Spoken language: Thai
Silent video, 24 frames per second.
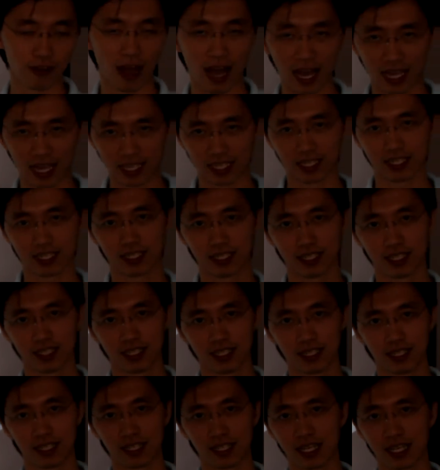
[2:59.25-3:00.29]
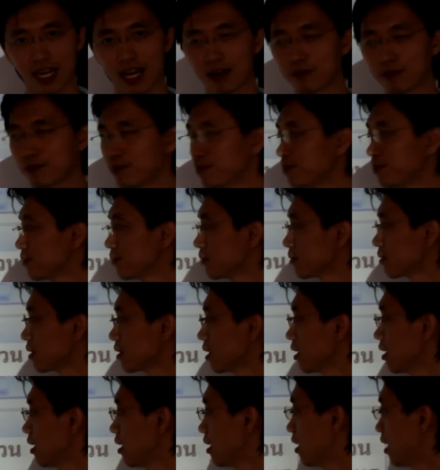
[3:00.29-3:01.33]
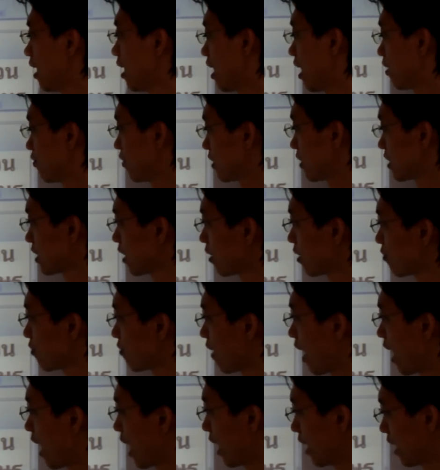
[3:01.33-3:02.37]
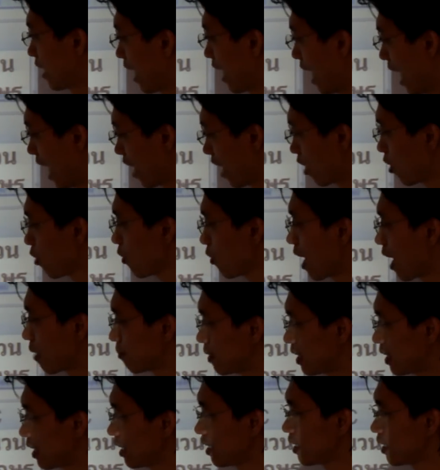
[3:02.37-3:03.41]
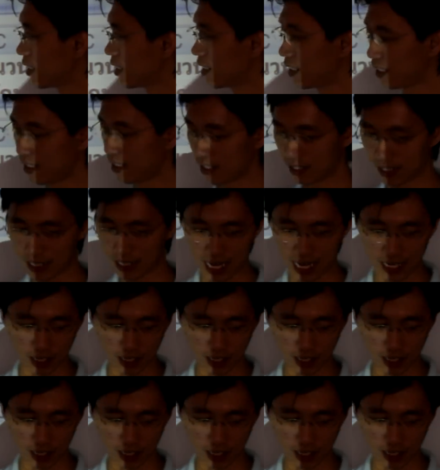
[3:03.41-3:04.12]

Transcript: ล์นะครับฟังก์ชันไฟล์หาข้อความนี้ในข้